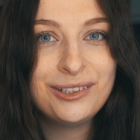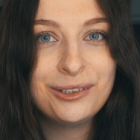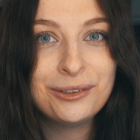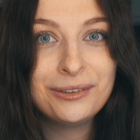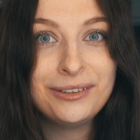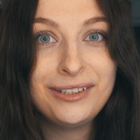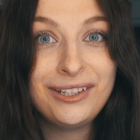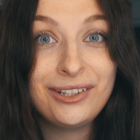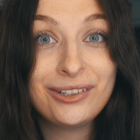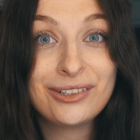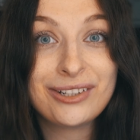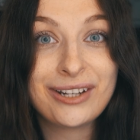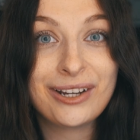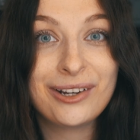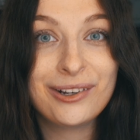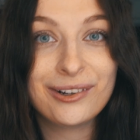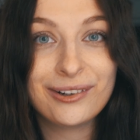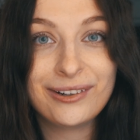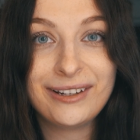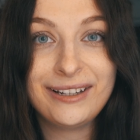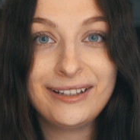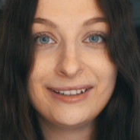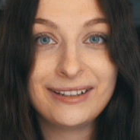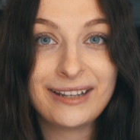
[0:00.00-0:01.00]
do
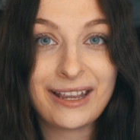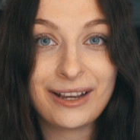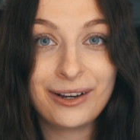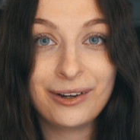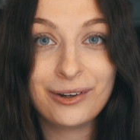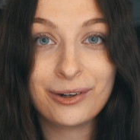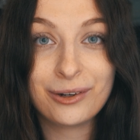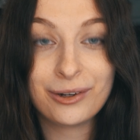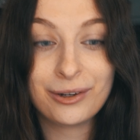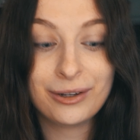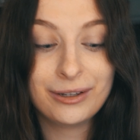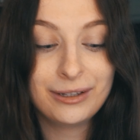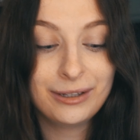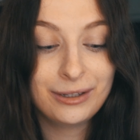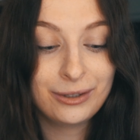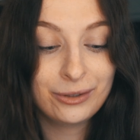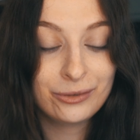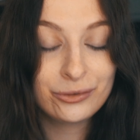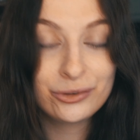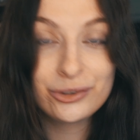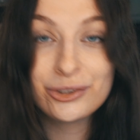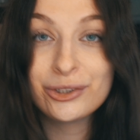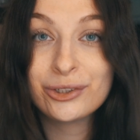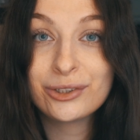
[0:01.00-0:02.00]
niczego innego,
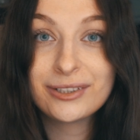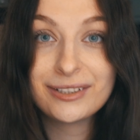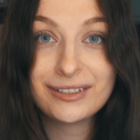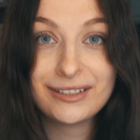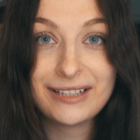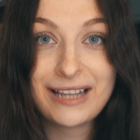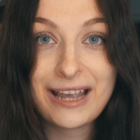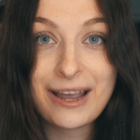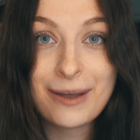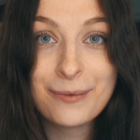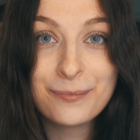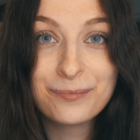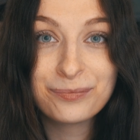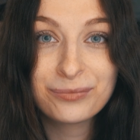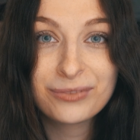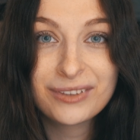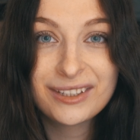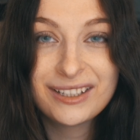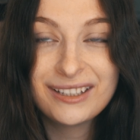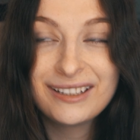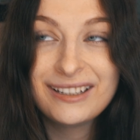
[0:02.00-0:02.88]
co znam.